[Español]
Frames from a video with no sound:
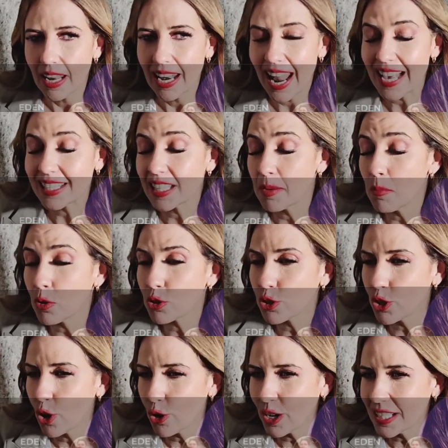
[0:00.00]
las
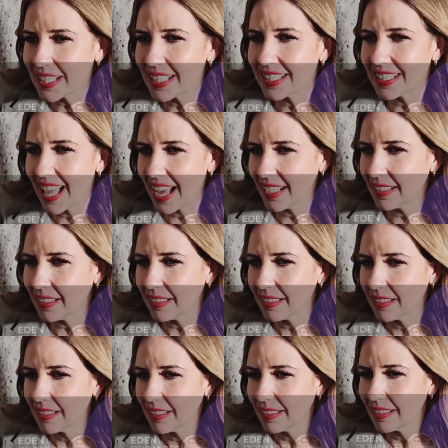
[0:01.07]
emociones están
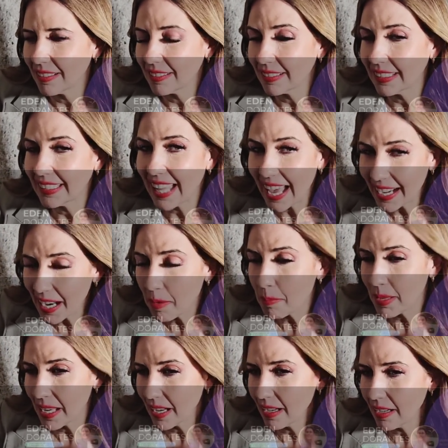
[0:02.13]
tan a
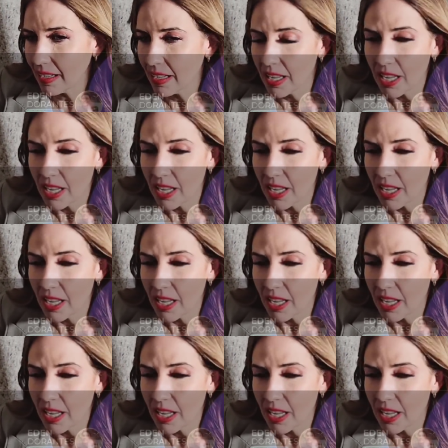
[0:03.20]
mil.